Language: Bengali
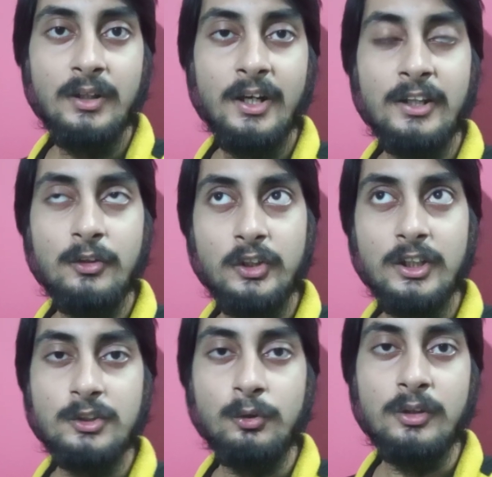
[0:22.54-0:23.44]
অ্যান্থনি
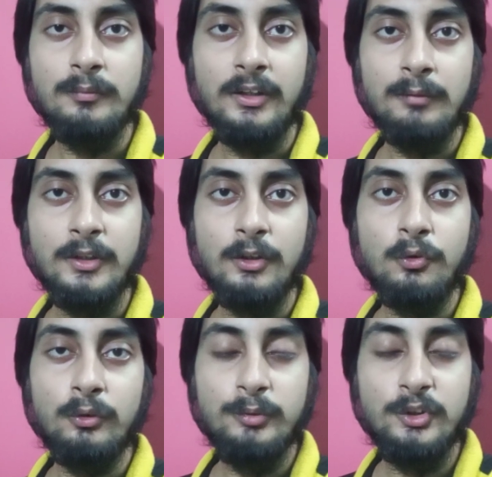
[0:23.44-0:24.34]
দাসও হতে পারে আমার একটু
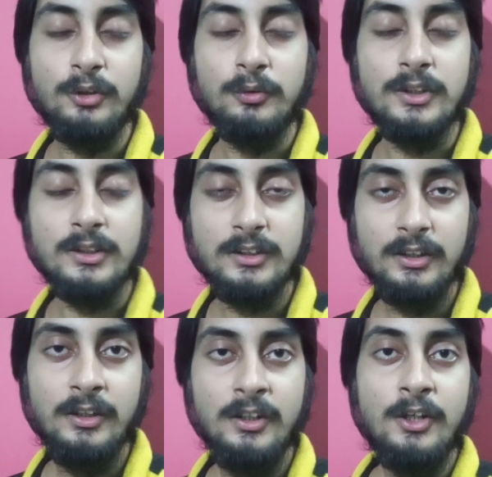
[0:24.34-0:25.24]
কনফিউশন হয়ে যাচ্ছে
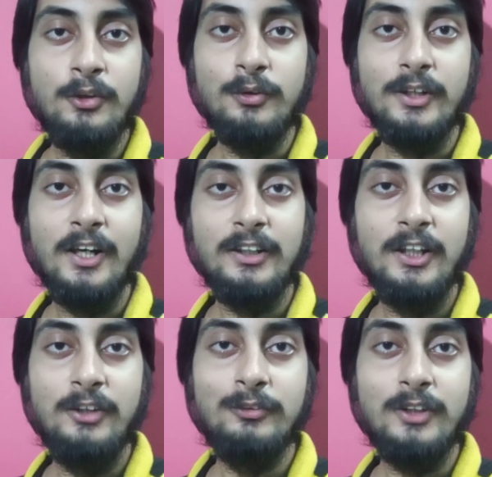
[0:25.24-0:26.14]
তো এখানে
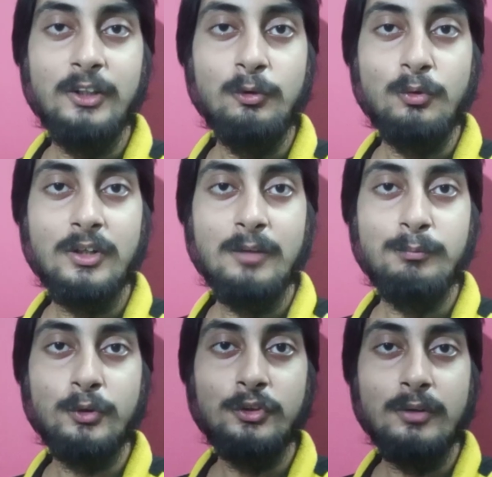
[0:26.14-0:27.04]
কিন্তু তার লুকটা
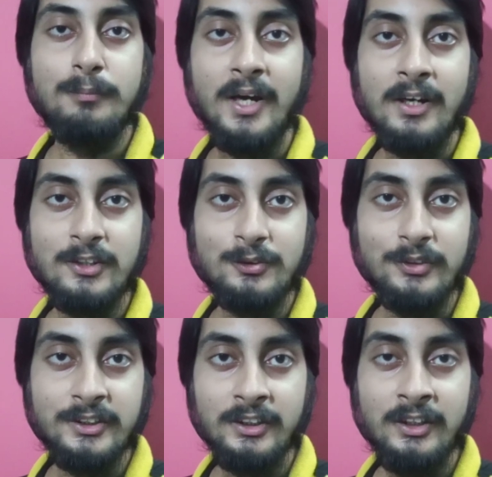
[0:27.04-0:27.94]
প্রচণ্ড ব্যাটাস
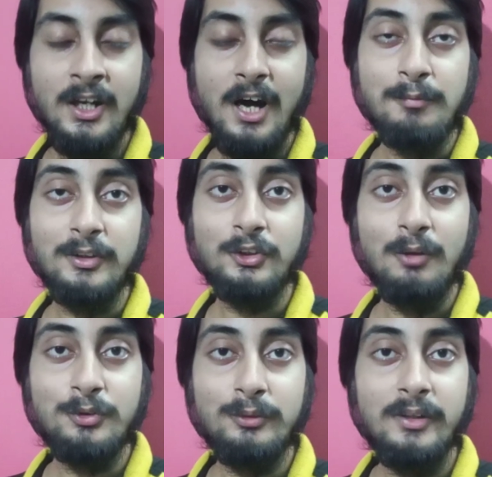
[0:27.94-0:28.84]
হয়েছে আমরা
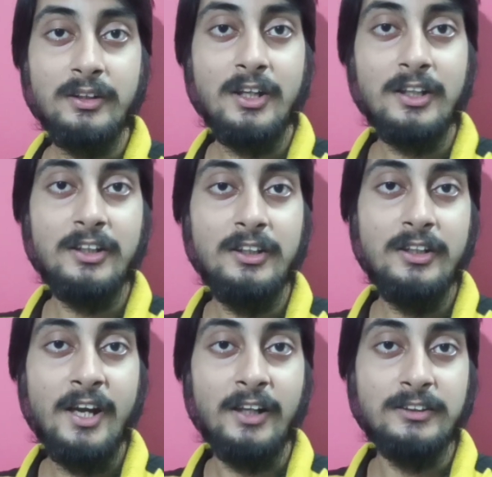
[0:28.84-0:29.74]
সবসময় তাকে
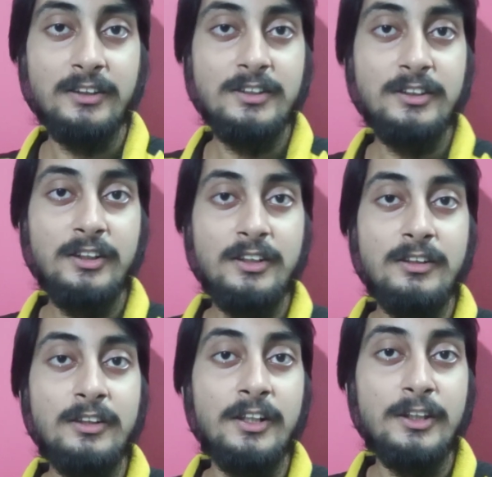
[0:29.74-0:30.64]
অ্যাকশন সিনে
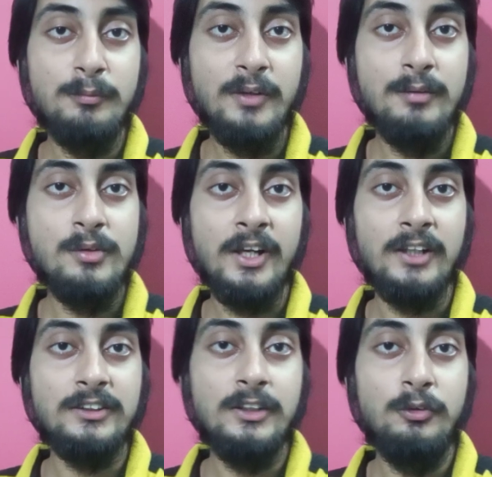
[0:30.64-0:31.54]
দেখতে পাই এবং
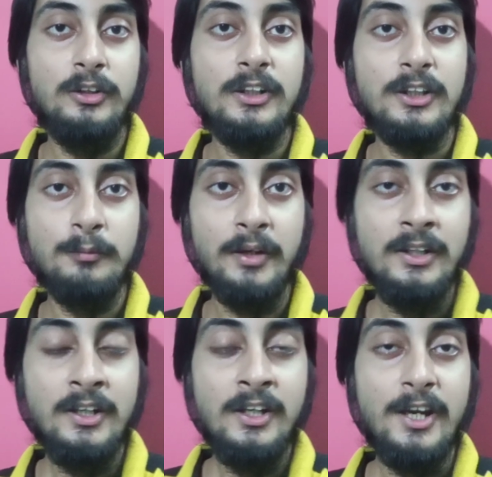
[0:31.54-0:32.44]
অ্যাকশন রোলে দেখতে পাই
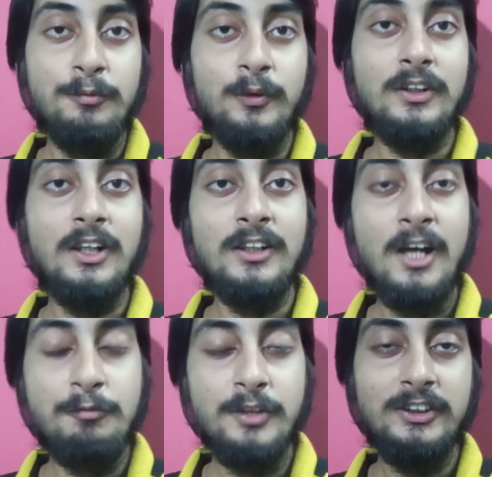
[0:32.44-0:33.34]
এবং তার
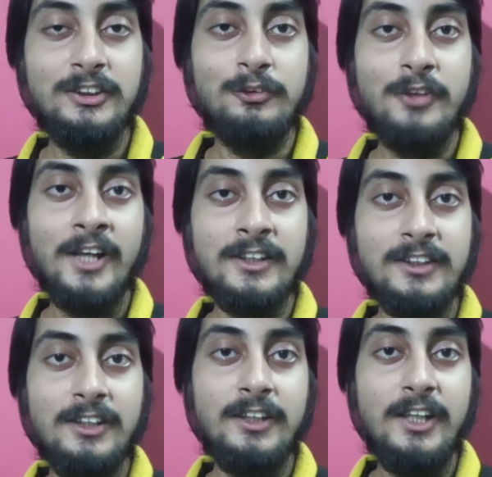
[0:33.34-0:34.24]
নামটাই সেজন্য
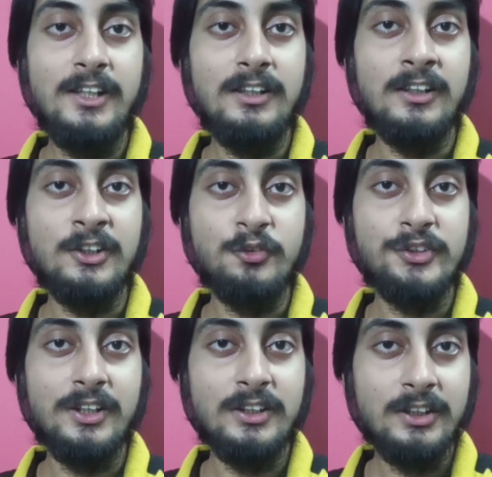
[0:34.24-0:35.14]
অ্যাকশন কিং অর্জুন
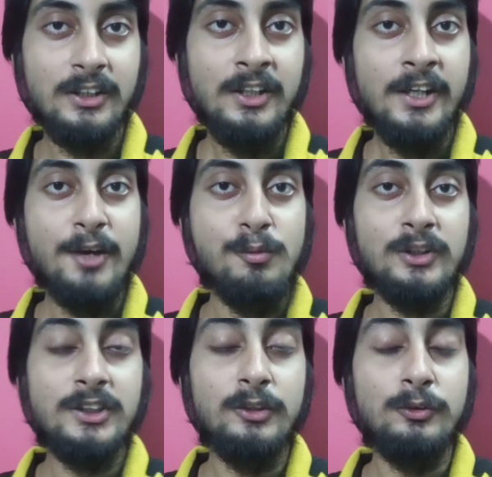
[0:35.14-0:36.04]
সার্জা এবং
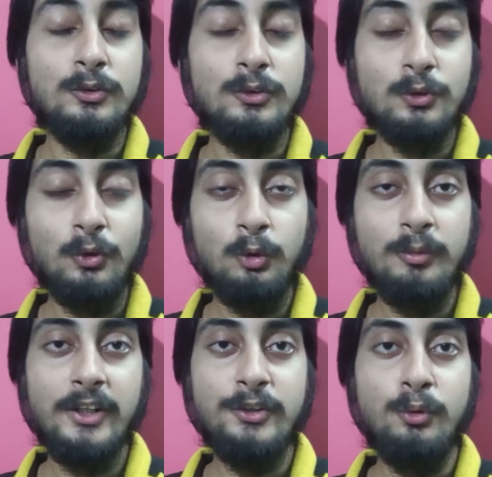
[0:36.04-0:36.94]
সে চরম
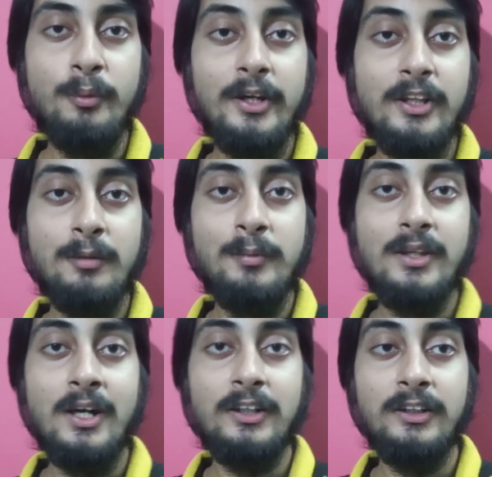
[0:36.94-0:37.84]
একজন অভিনেতা আমি
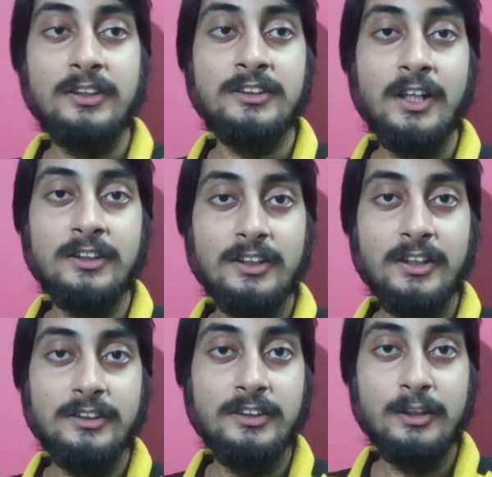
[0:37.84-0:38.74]
তার যা যা
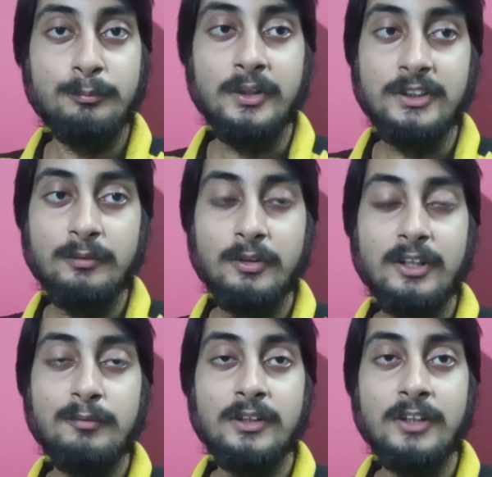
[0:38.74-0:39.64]
দেখেছি তার বেশিরভাগই
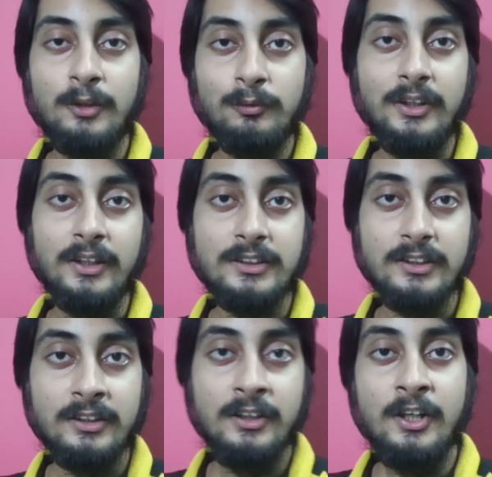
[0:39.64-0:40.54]
আমার দারুণ লেগেছে
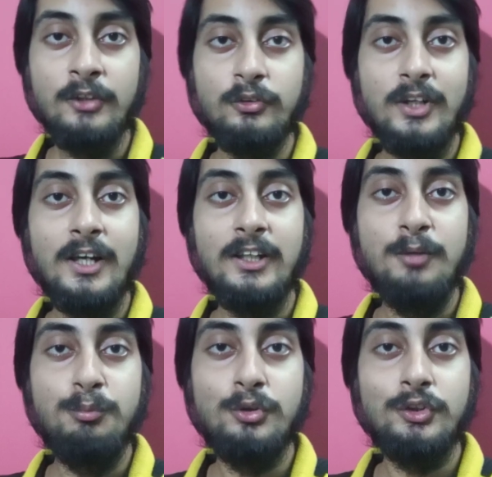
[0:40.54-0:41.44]
তো তাকে এই
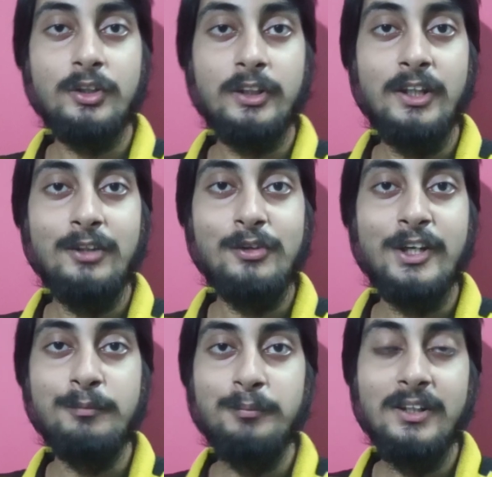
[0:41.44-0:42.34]
পোস্টারটাকে কিন্তু
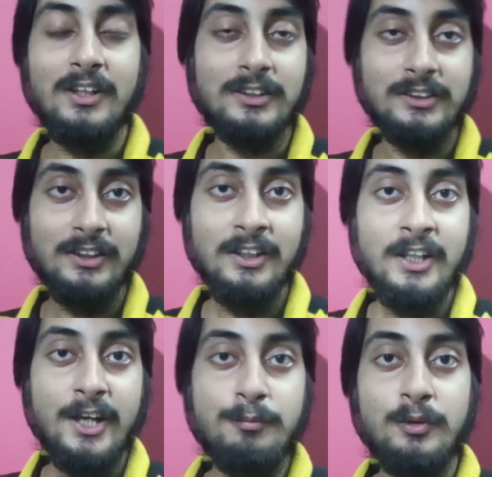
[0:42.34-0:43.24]
হেভি লাগছে
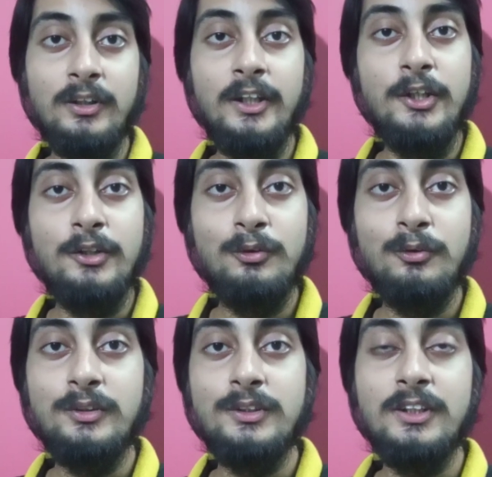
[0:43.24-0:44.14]
এবং লিও
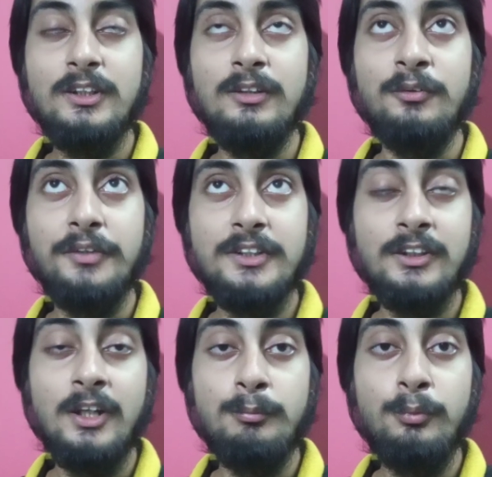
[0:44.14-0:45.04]
যে রয়েছে
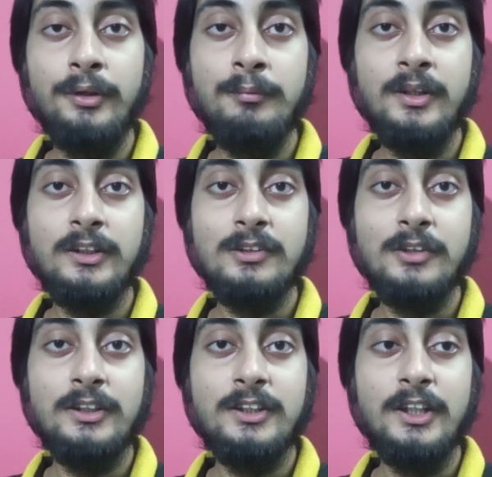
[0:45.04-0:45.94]
তার পরিবারের
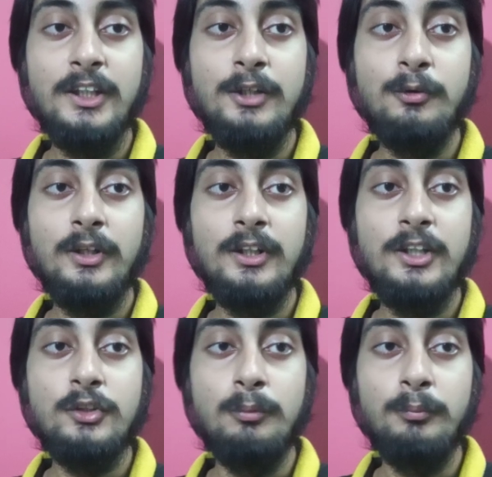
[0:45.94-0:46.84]
সঙ্গে সে কী করে কি
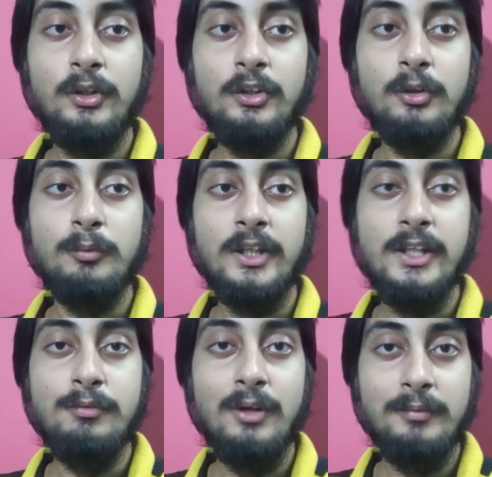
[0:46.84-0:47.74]
সম্পর্কিত এবং
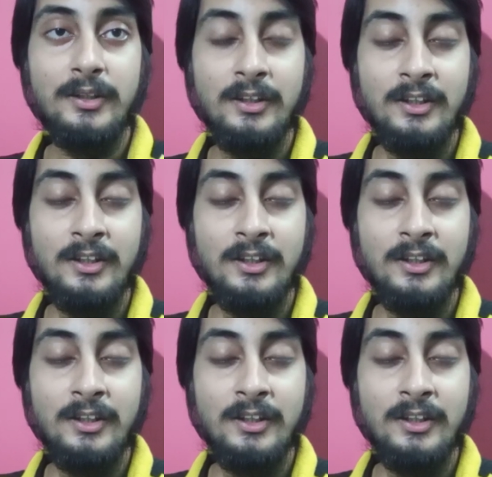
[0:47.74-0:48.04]
কিভাবে